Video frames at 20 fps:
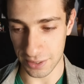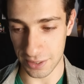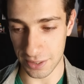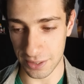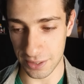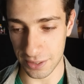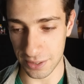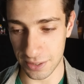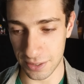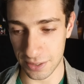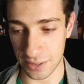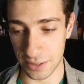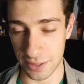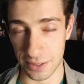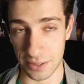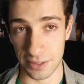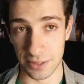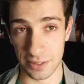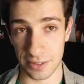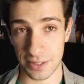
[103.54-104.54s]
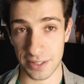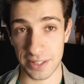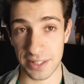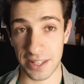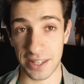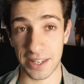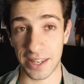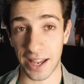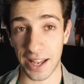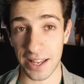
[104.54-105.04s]
Euh,
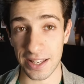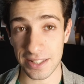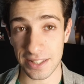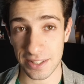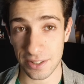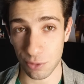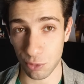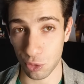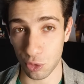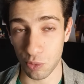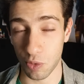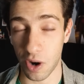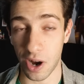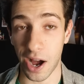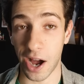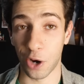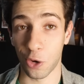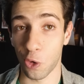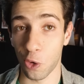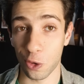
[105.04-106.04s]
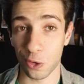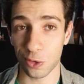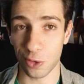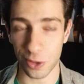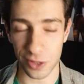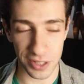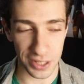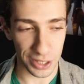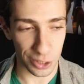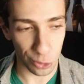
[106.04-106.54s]
c'est grâce, du moins à cause
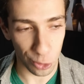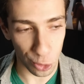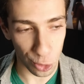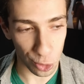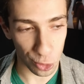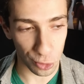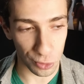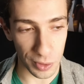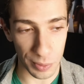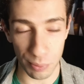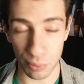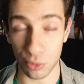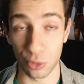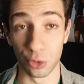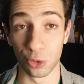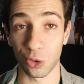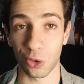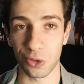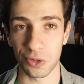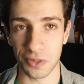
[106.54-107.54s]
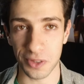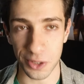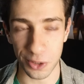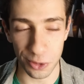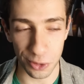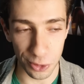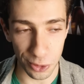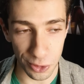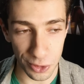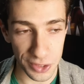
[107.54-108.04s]
de ça, que je fais plus trop de
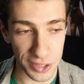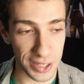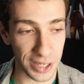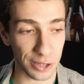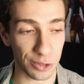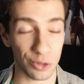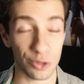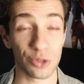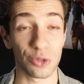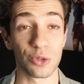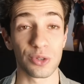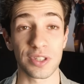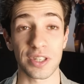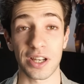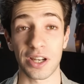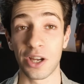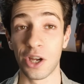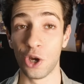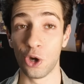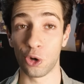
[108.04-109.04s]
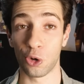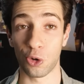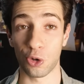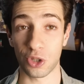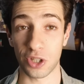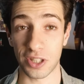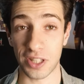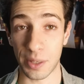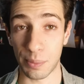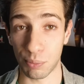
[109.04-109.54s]
vidéos, c'est à cause de ça que
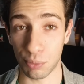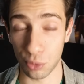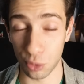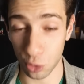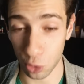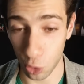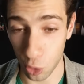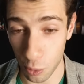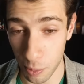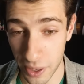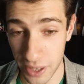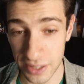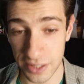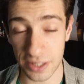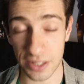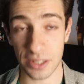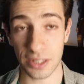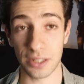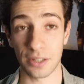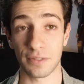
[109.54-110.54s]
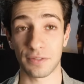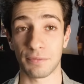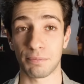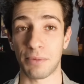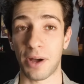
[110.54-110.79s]
j'étais plus trop actif.